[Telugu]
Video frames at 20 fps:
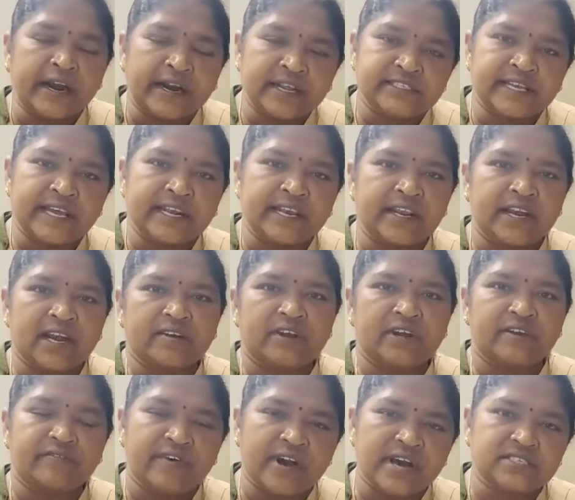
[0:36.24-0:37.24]
అక్కడ
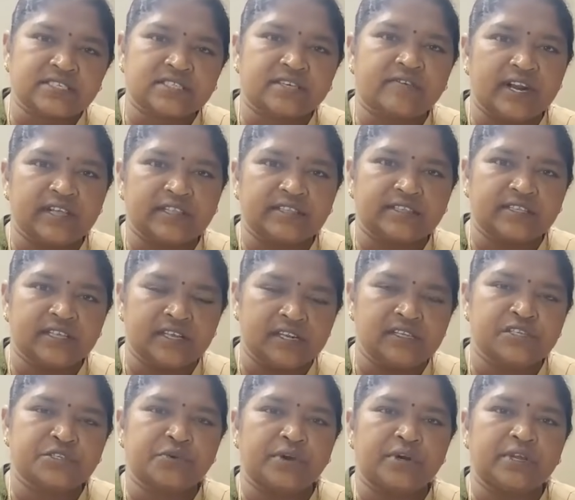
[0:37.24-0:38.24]
జరిగినటువంటి వాస్తవాలను
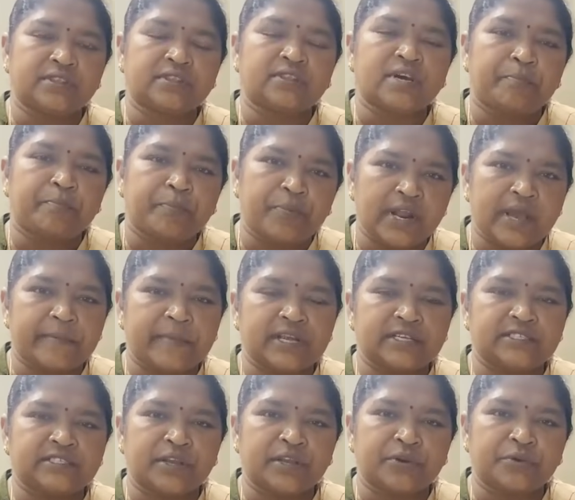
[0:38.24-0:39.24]
తెలుసుకొని తప్పులు
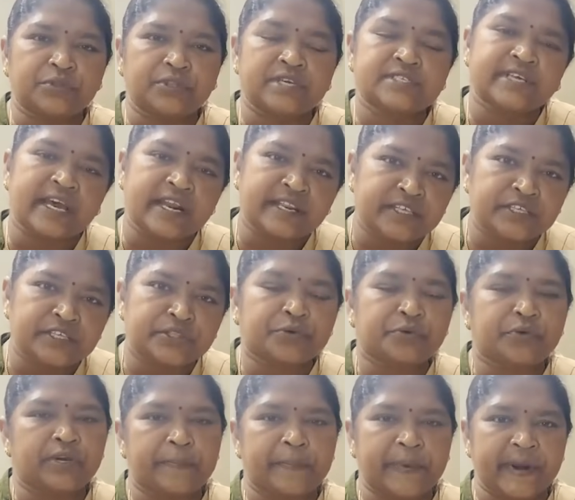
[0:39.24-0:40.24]
ఏమైనా జరిగితే
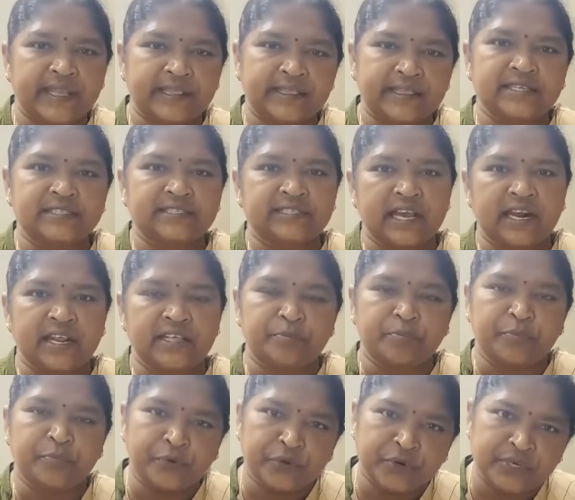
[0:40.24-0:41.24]
సరిదిద్దుకునే ప్రయత్నం చేయాలి
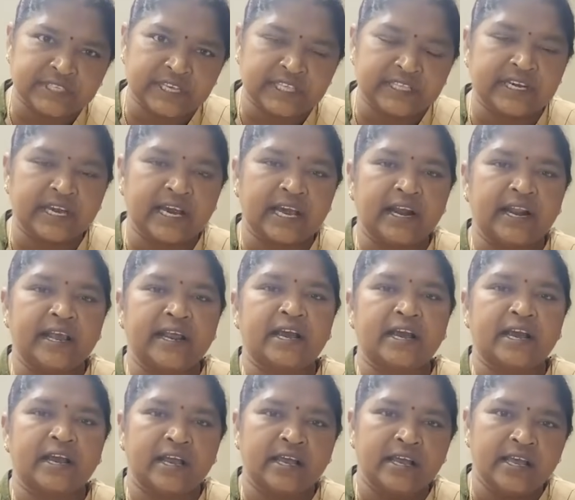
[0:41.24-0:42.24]
అది పోలీస్
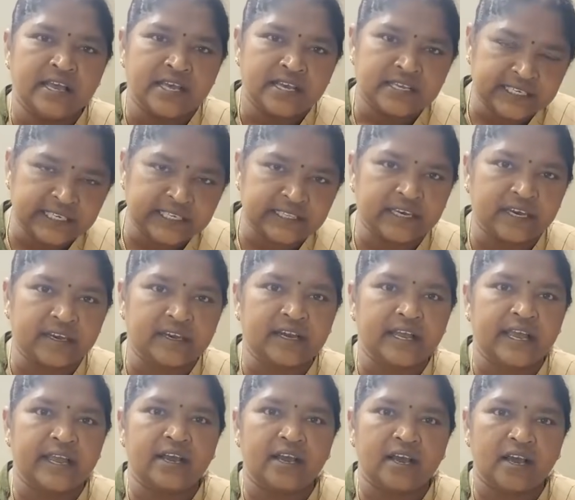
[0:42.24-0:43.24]
అధికారులైనా
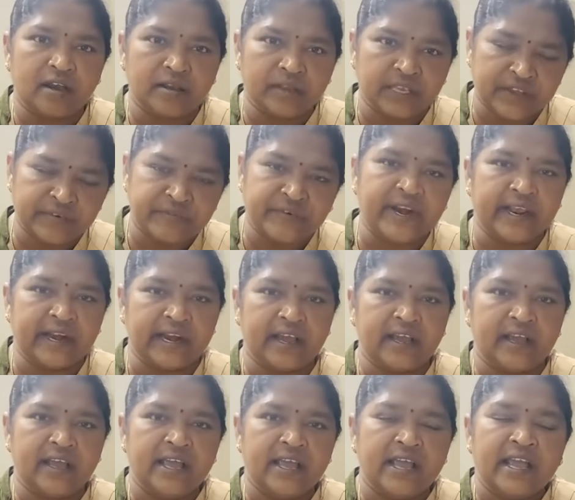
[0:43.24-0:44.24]
సీతక్కైనా
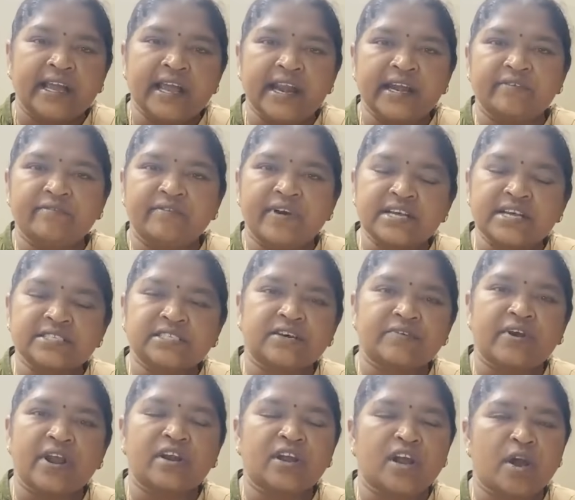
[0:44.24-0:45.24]
ఎవరైనా కానీ
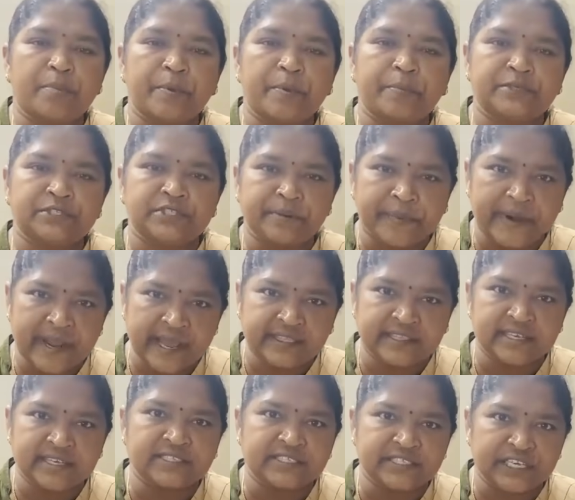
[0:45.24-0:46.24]
వాస్తవాలను కప్పిపుచ్చే
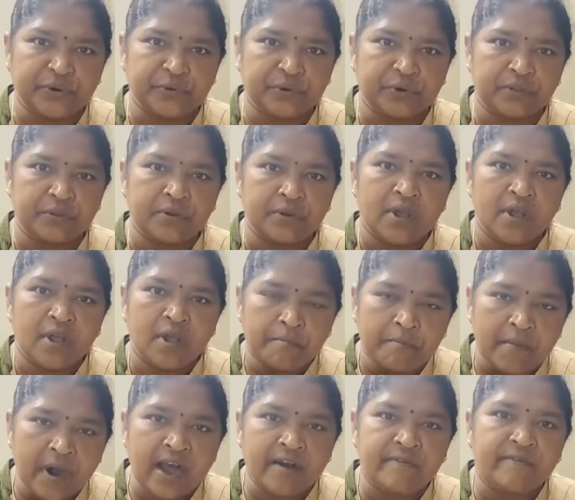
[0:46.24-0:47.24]
ప్రయత్నం చేయకూడదు
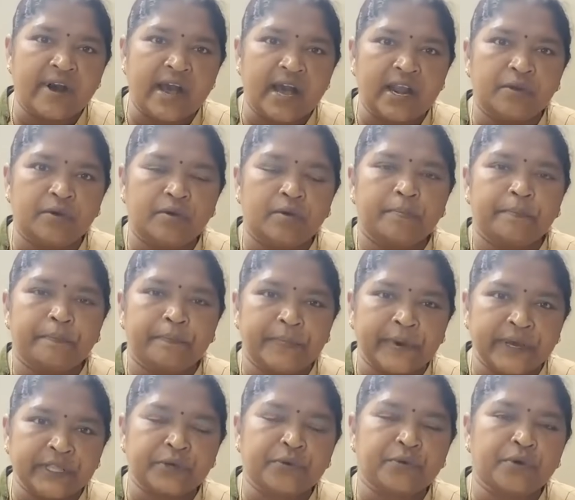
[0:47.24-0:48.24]
మా వాళ్ళు
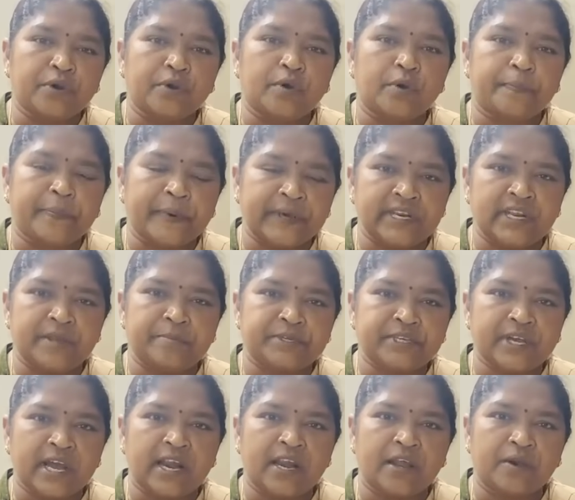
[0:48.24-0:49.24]
పదకొండు పది
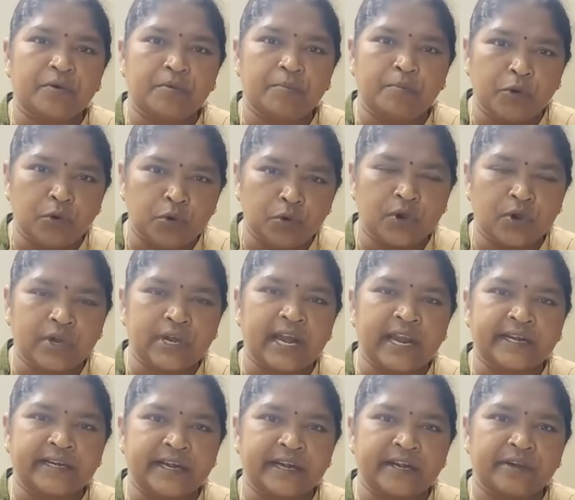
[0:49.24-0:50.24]
నిమిషాలకు ములుగు
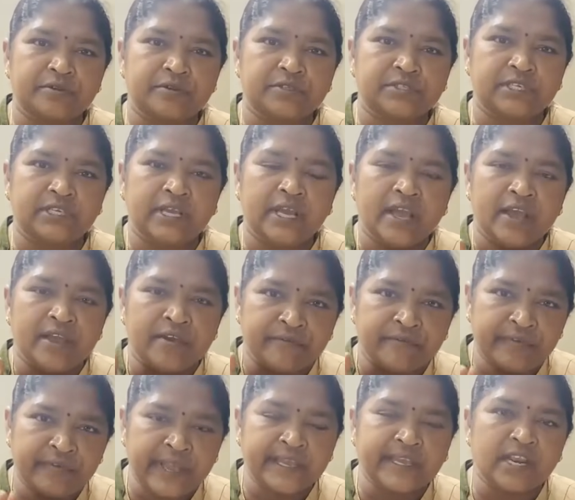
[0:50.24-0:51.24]
కలెక్టరేట్ నుంచి
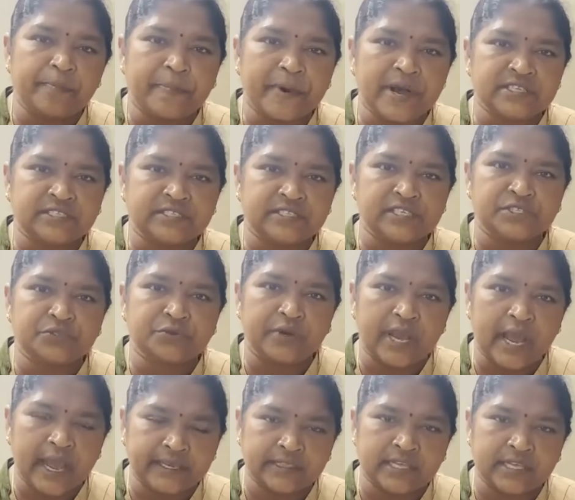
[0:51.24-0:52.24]
వెహికల్ పాస్
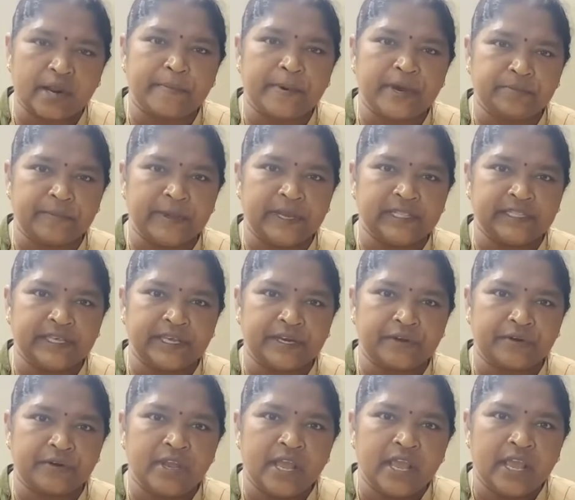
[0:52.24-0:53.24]
తీసుకొని హైదరాబాద్
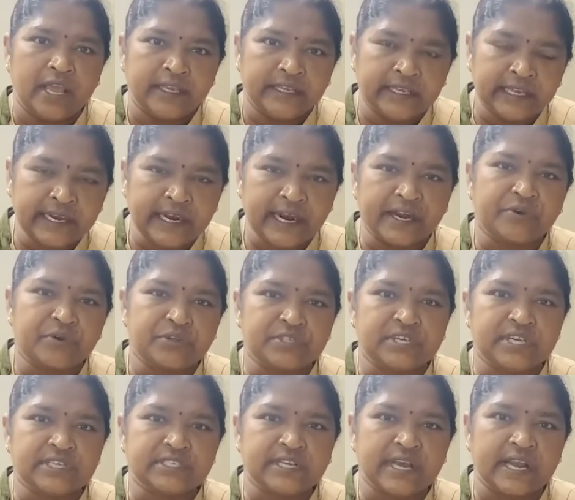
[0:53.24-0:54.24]
బయలుదేరు ఇక్కడికి
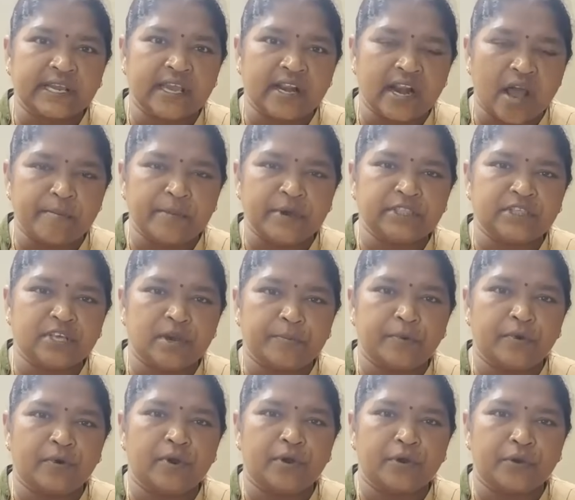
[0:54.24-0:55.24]
వచ్చేసరికి
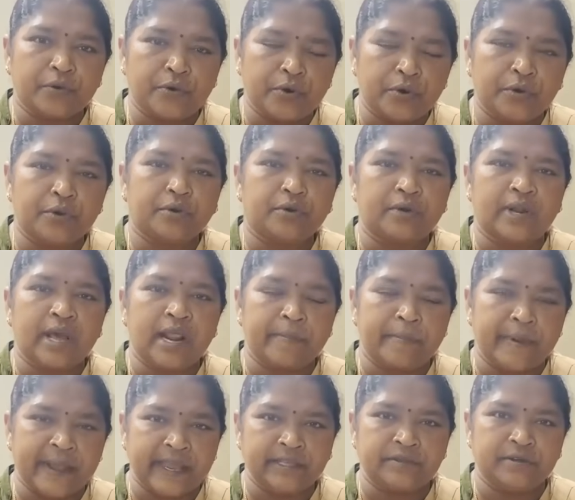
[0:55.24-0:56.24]
రామంతాపూర్లో రెండు
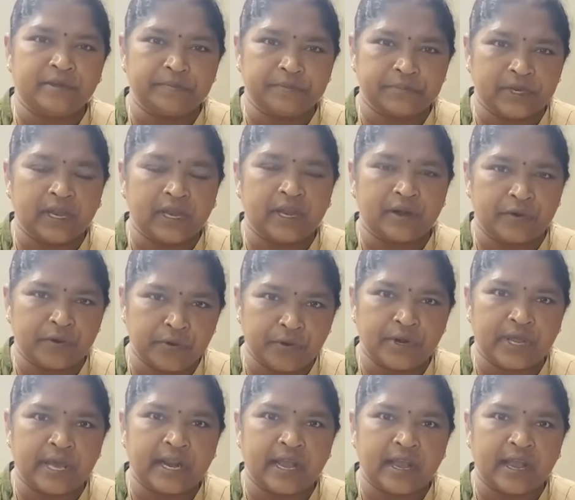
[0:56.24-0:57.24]
నలభై ఐదు నిమి
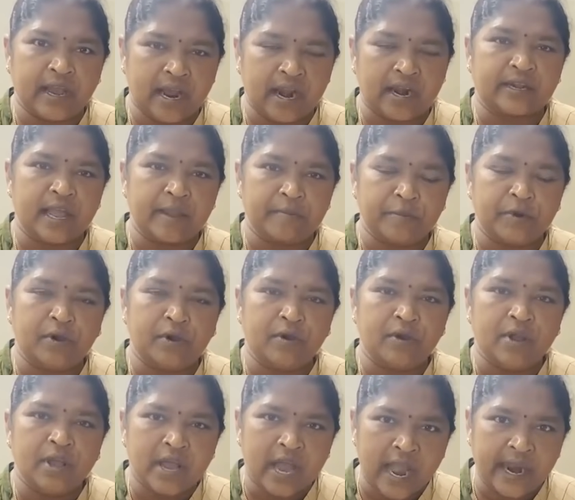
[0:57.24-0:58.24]
రెండున్నర ఆ టైంలో
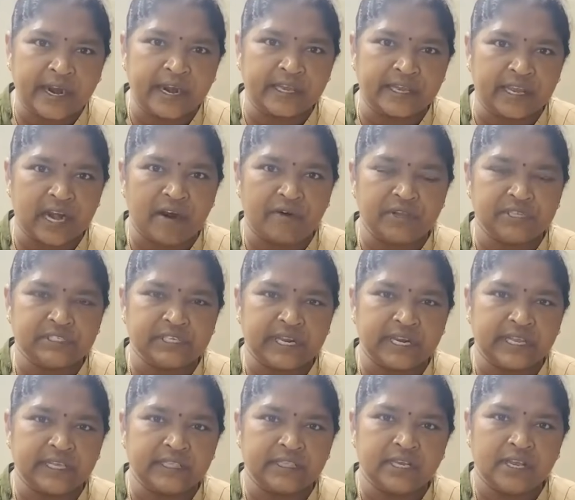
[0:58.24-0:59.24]
అక్కడికి రావడం
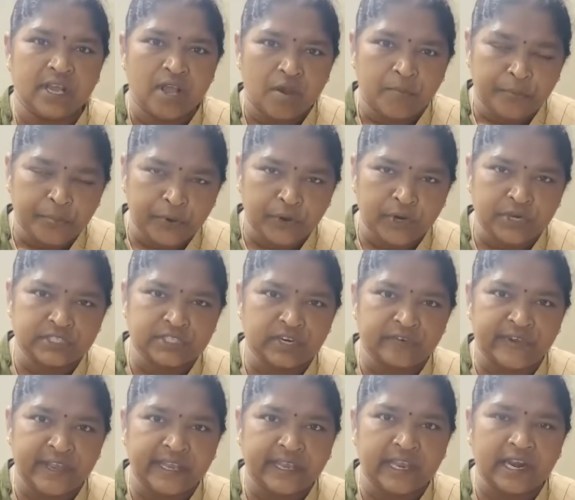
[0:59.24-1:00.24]
జరిగింది
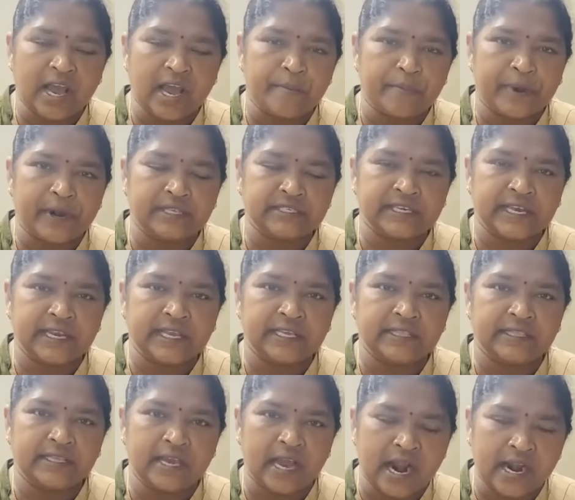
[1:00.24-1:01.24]
పోలీసులు వెహికల్ ఆపడం
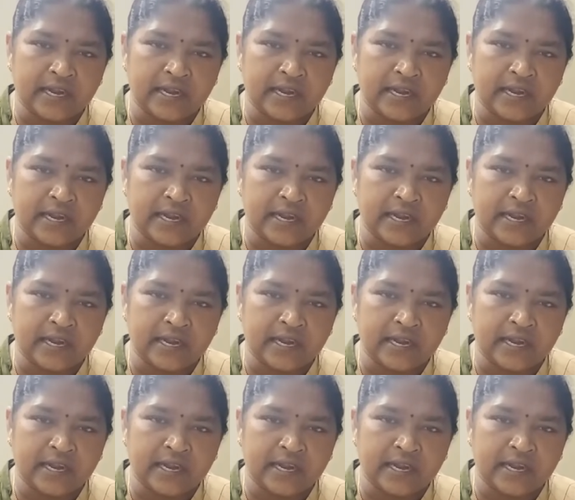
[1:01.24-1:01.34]
జరిగింది